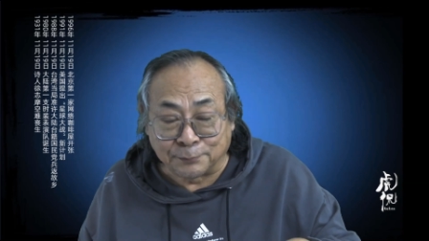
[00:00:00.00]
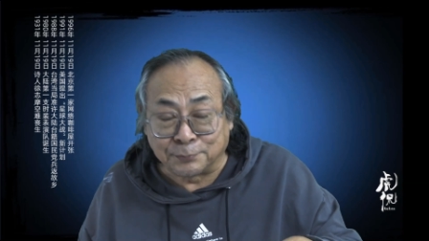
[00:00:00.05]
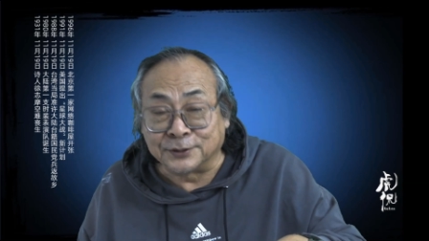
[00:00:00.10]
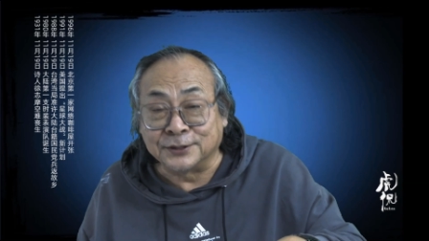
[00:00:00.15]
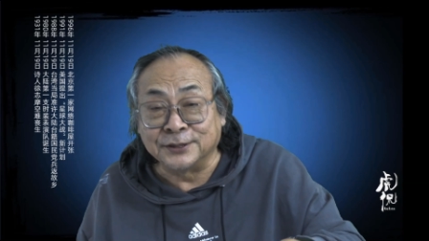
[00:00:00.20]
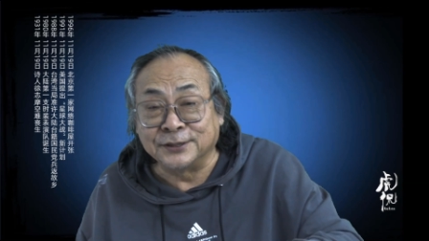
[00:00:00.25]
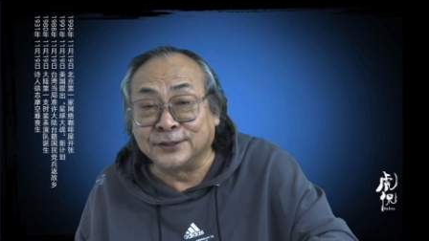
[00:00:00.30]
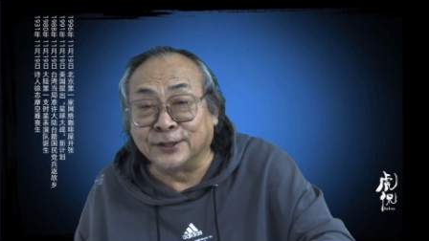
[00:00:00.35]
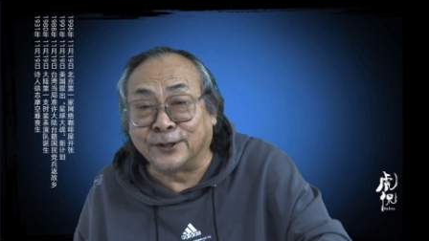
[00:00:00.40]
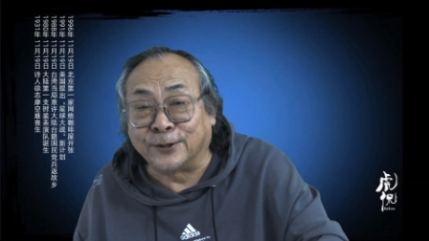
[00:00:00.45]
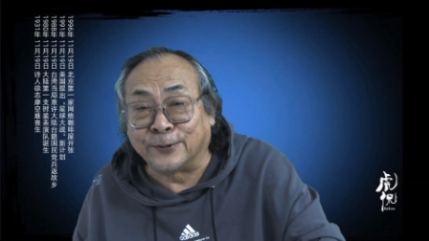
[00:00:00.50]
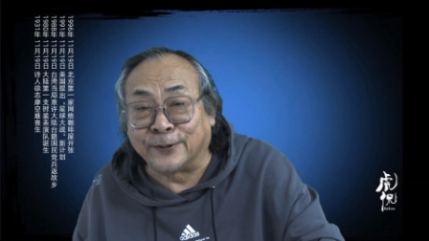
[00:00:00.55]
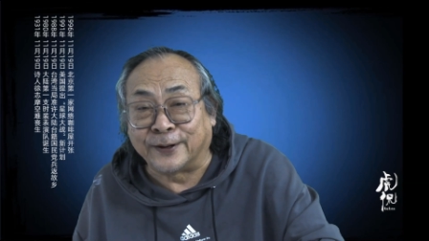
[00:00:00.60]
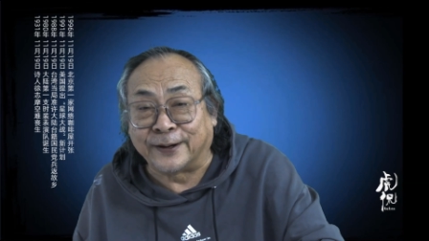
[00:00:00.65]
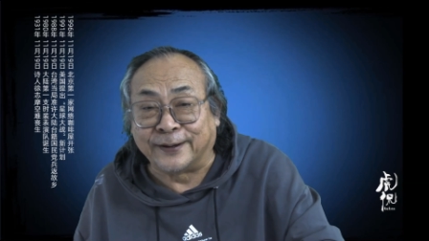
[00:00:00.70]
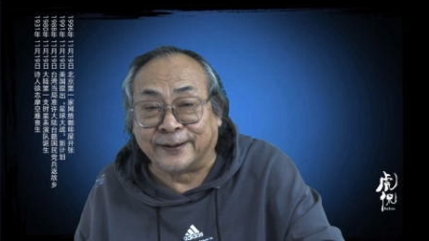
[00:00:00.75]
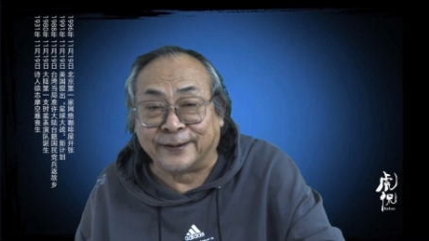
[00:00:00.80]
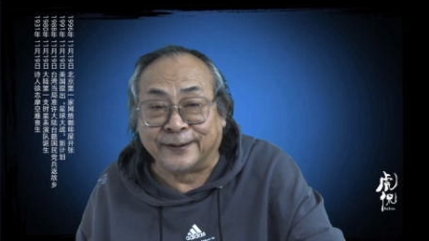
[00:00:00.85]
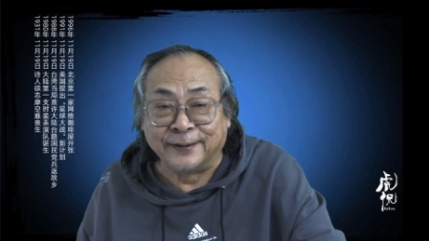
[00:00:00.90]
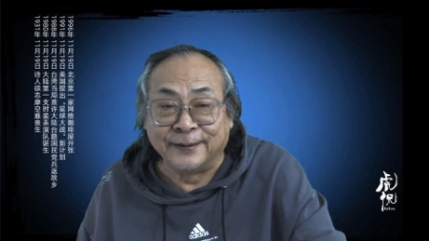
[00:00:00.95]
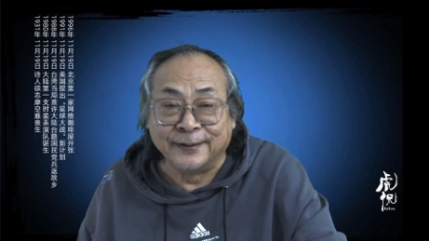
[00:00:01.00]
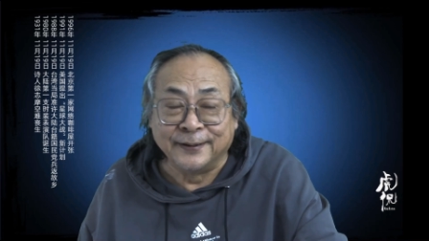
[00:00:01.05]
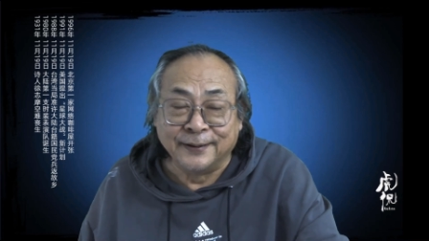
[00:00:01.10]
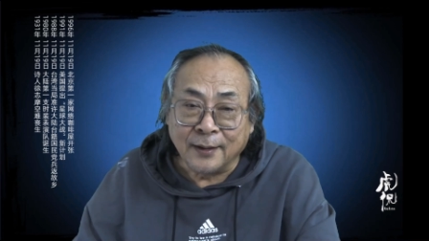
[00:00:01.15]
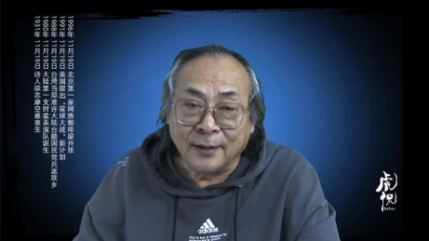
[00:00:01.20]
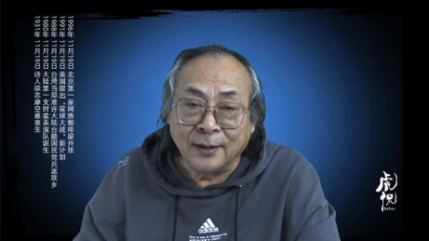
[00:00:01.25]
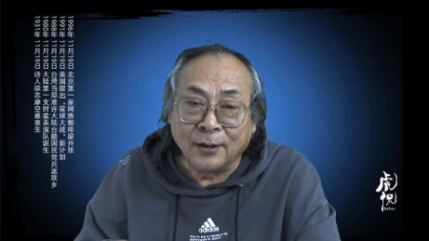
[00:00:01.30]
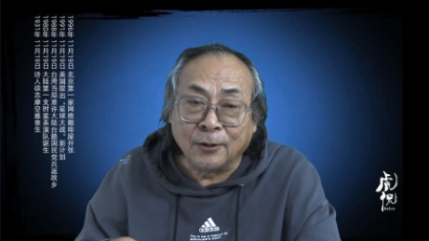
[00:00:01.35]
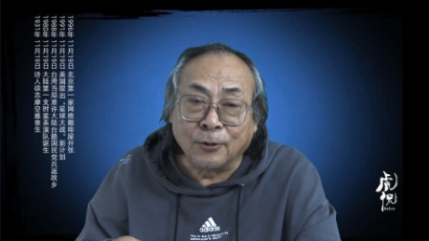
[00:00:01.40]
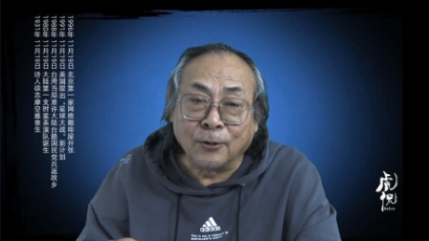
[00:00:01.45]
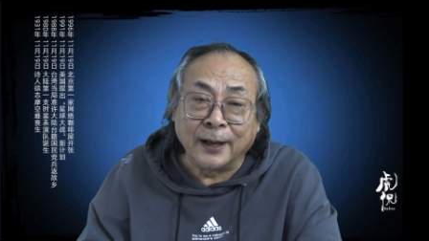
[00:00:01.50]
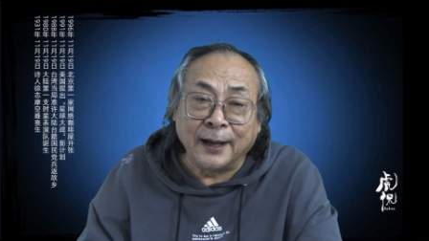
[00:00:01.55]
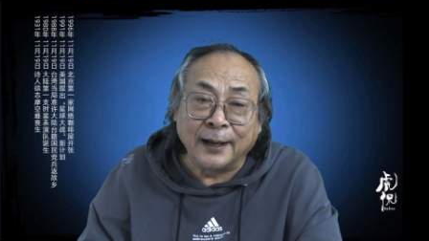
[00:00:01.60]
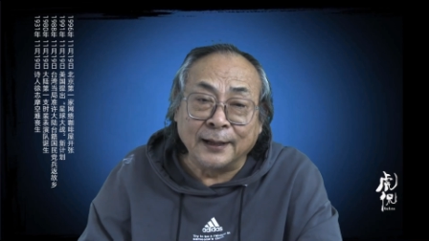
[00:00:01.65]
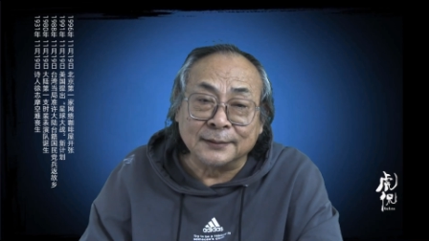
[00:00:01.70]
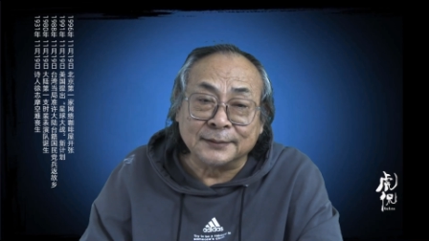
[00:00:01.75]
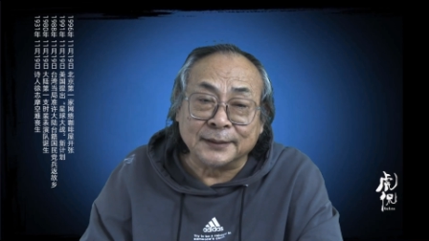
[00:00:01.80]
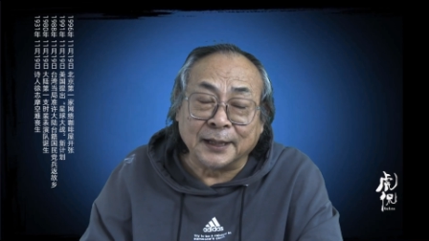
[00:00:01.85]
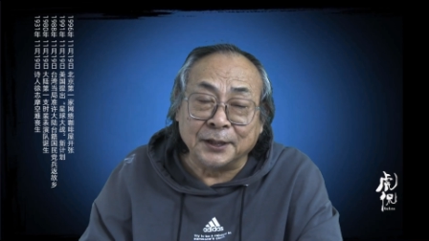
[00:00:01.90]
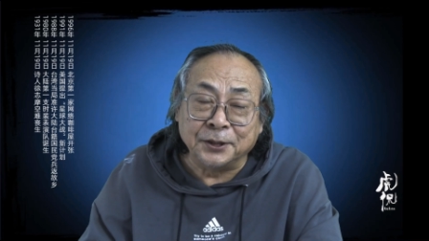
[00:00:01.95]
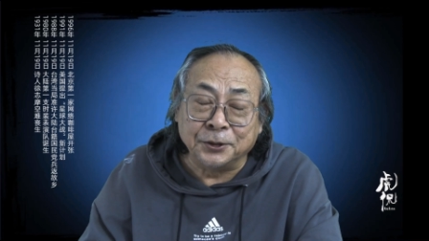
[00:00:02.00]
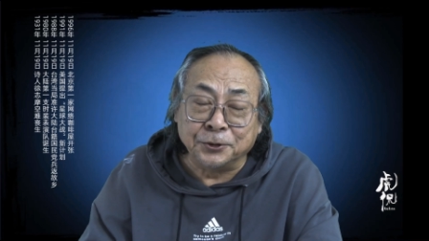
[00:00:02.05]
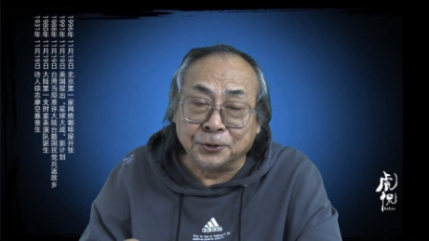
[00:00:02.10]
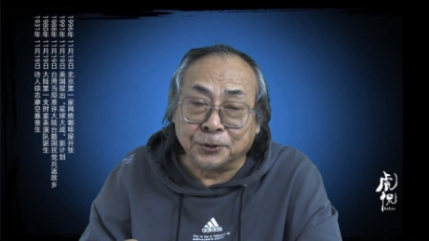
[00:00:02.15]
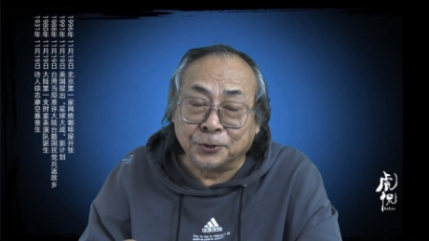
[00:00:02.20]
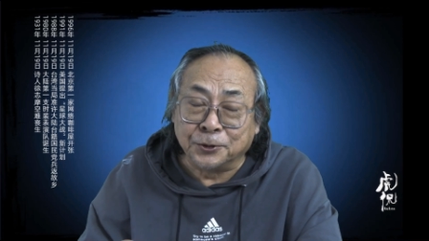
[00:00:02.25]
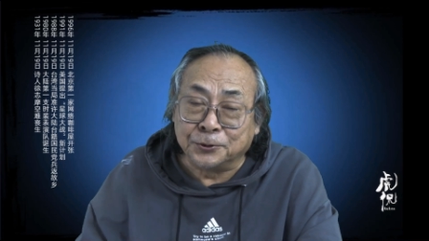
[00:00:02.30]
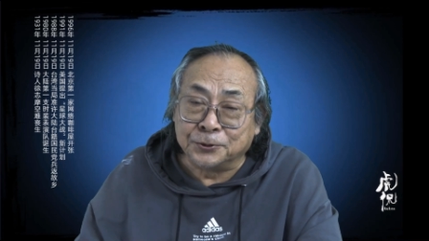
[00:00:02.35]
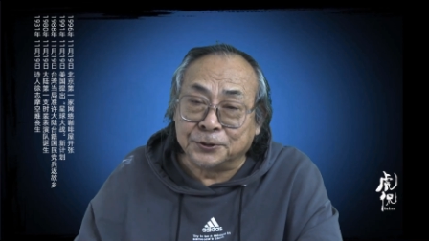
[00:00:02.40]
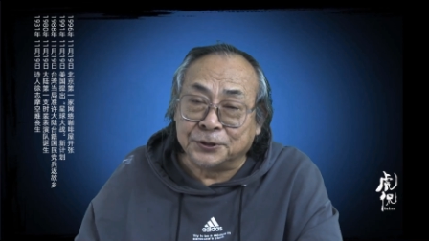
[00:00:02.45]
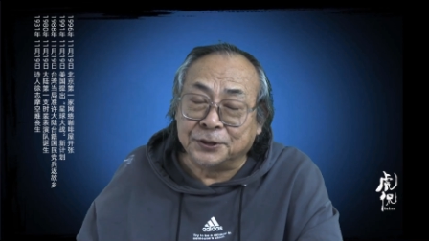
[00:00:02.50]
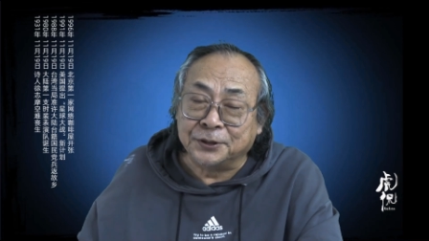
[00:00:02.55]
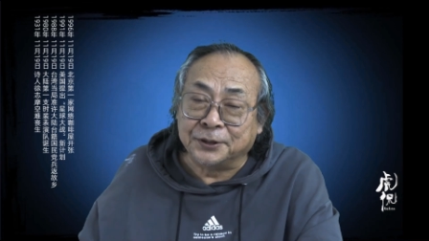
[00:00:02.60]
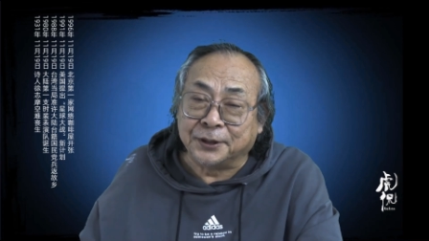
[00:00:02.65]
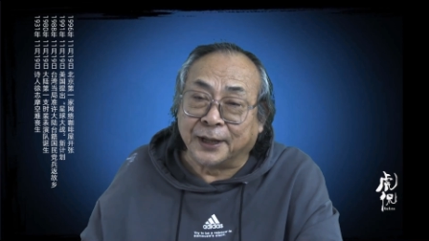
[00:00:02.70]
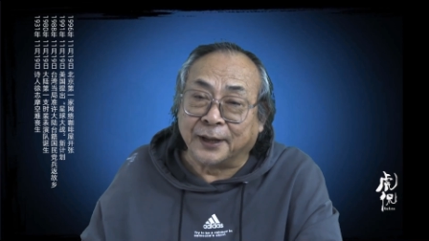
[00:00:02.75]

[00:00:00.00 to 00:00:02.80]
这不是笑话啊！后来在一九六七